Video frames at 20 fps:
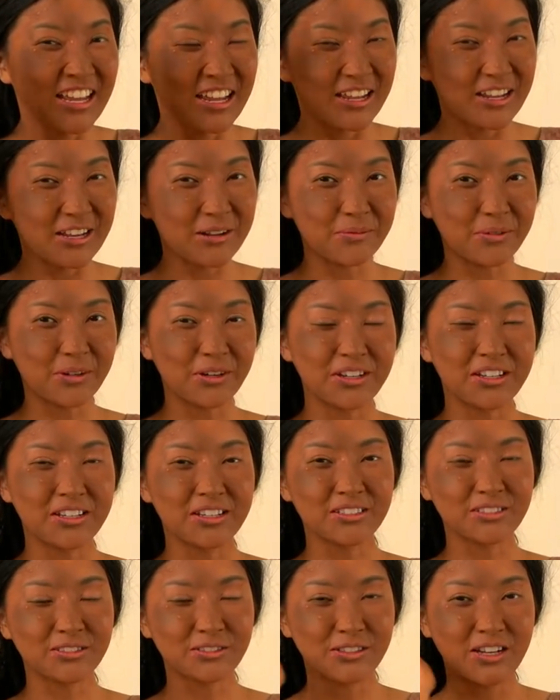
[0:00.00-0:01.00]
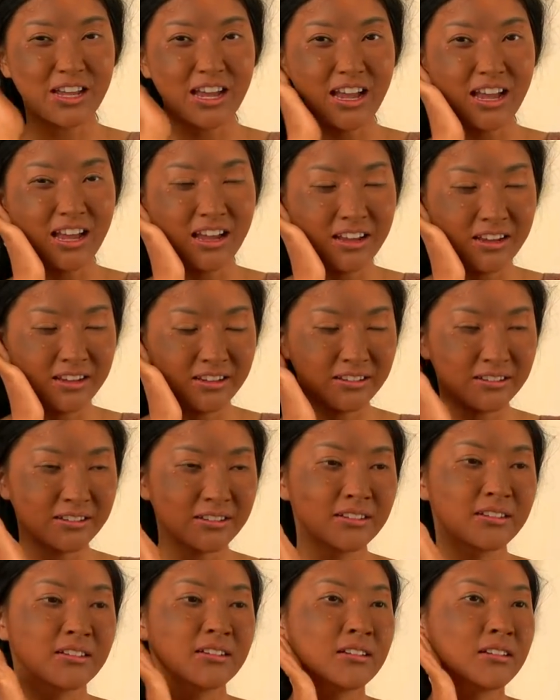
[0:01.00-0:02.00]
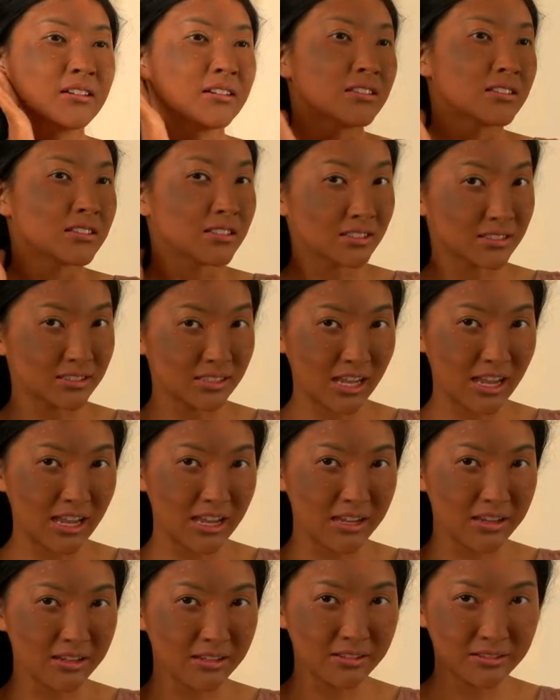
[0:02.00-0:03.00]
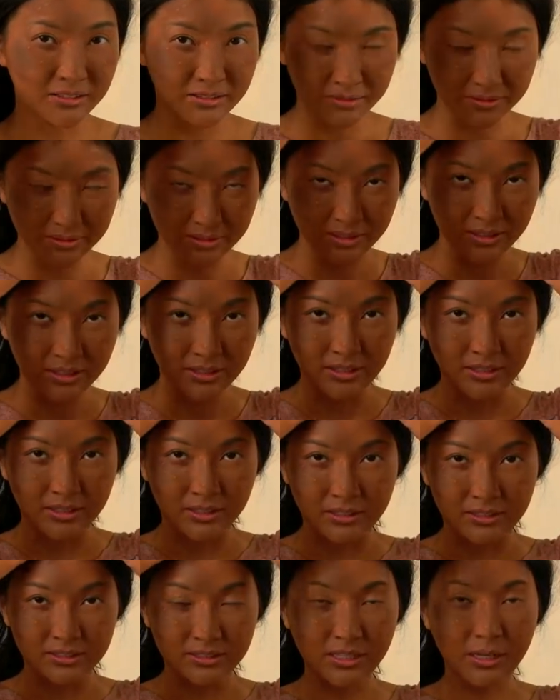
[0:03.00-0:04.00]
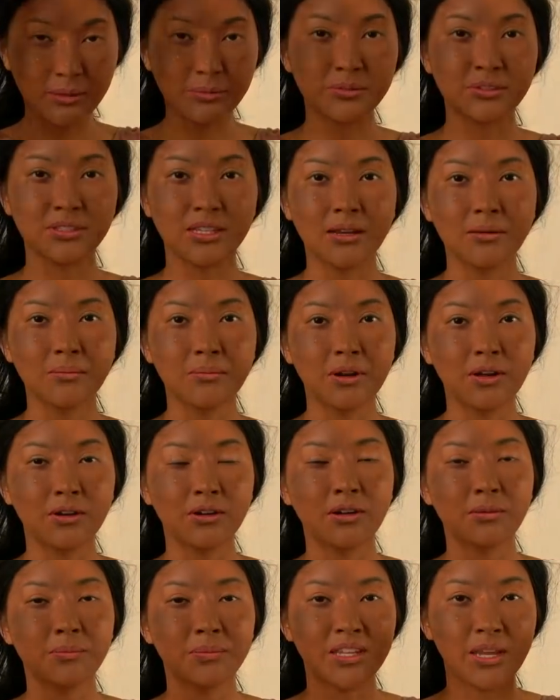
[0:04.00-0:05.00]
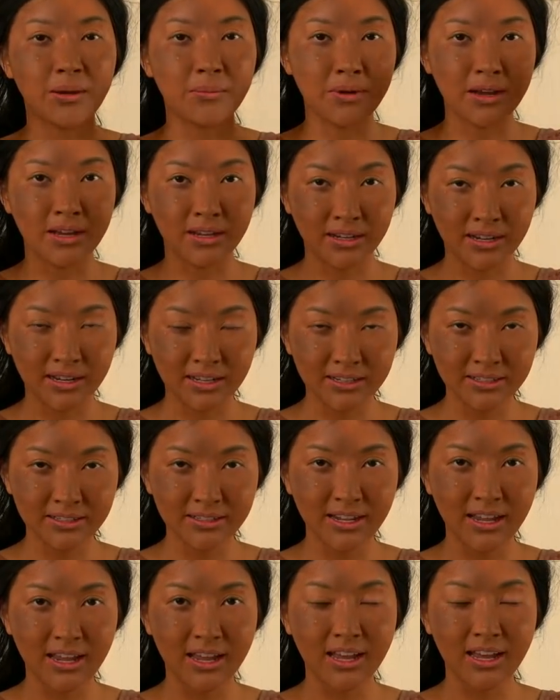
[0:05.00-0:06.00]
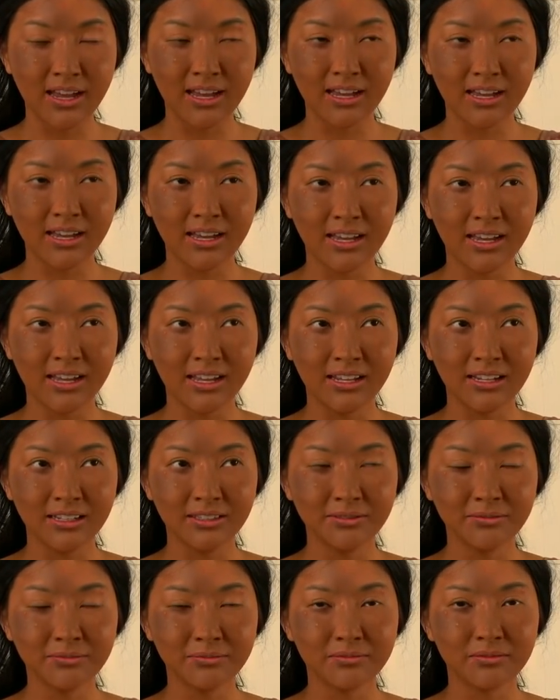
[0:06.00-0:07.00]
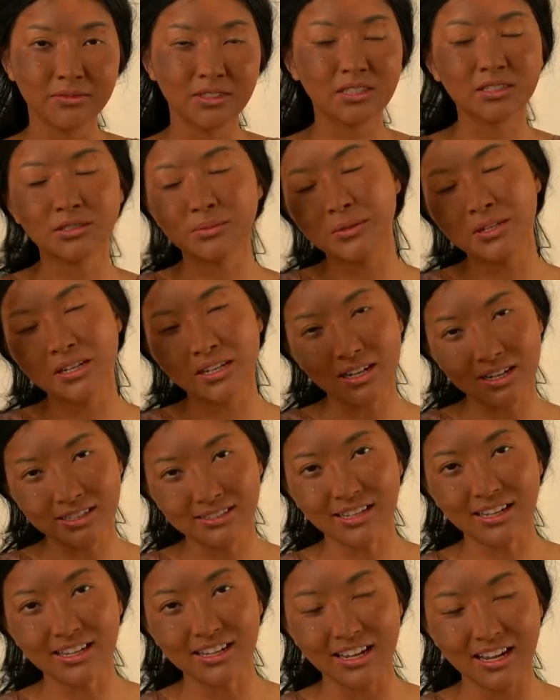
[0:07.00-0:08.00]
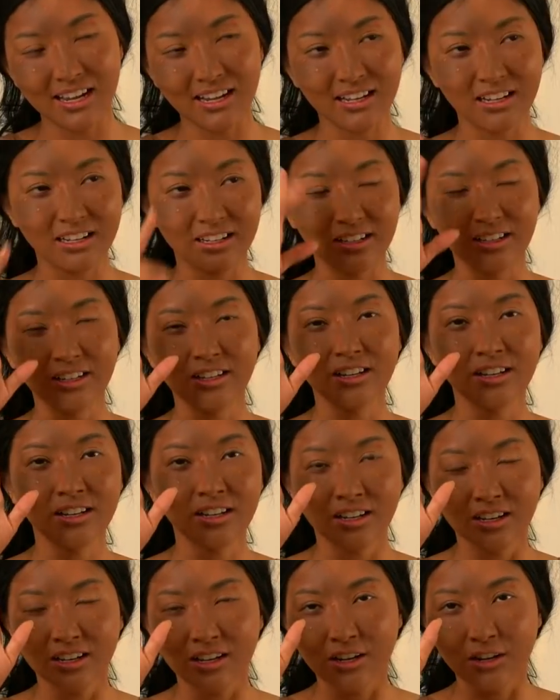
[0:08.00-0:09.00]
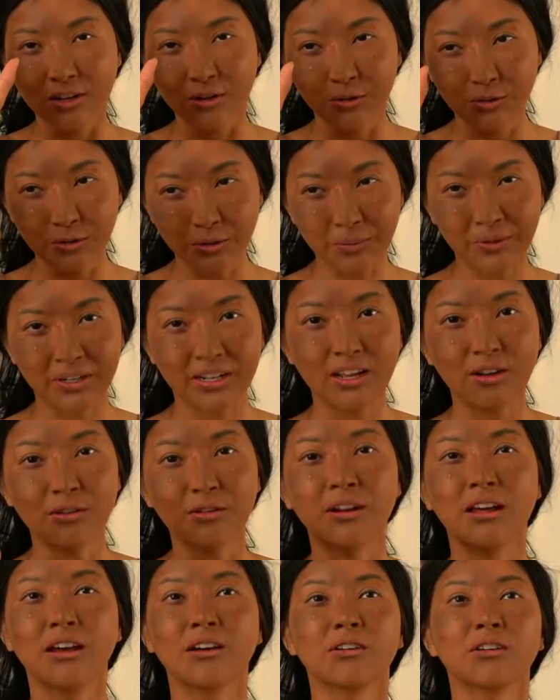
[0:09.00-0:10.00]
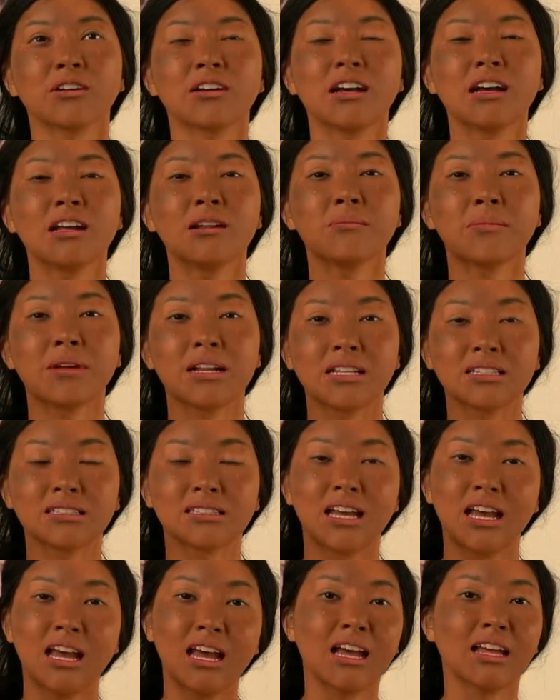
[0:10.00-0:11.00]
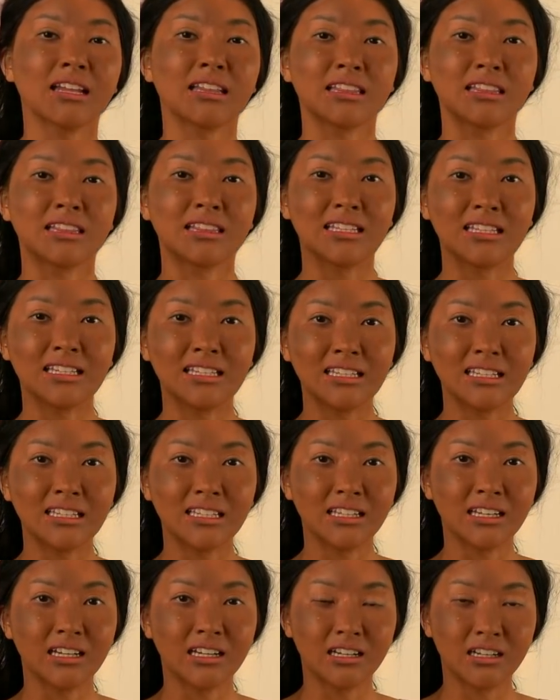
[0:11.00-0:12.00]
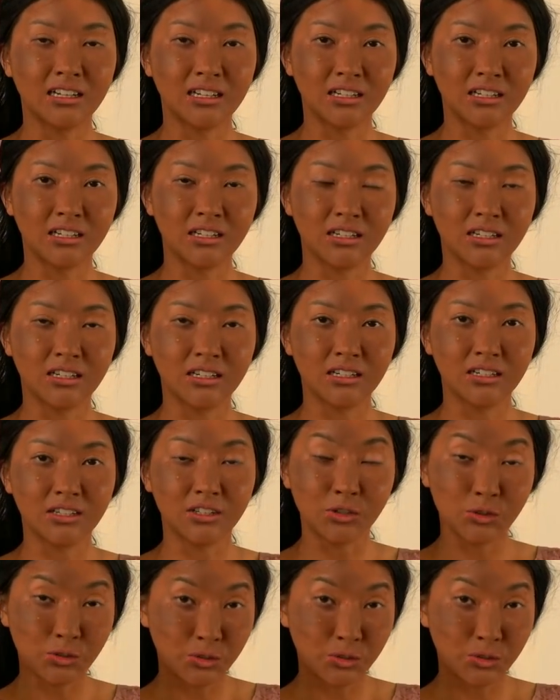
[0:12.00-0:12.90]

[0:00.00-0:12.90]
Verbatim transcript: ini pokoknya sudah selesai siap-siap melakukan penyamaran dan sebenarnya ya, sayang ini udah pernah aku lakukan pada saat di uh, YouTube